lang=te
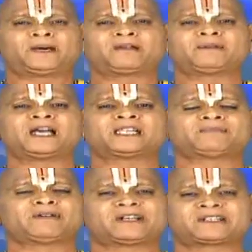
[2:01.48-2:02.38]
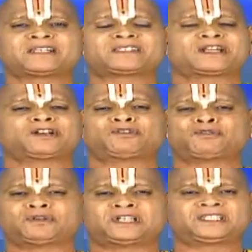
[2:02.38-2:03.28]
పరమాత్మ
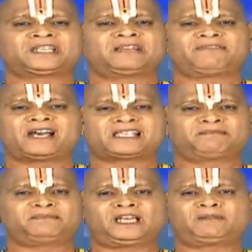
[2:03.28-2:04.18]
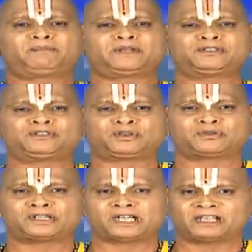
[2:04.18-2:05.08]
వక్షస్థలంలో నిత్య నివాసం
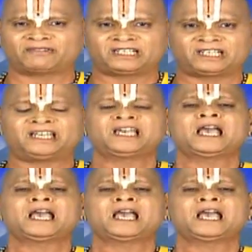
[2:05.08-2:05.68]
ఏర్పరించుకున్నటువంటి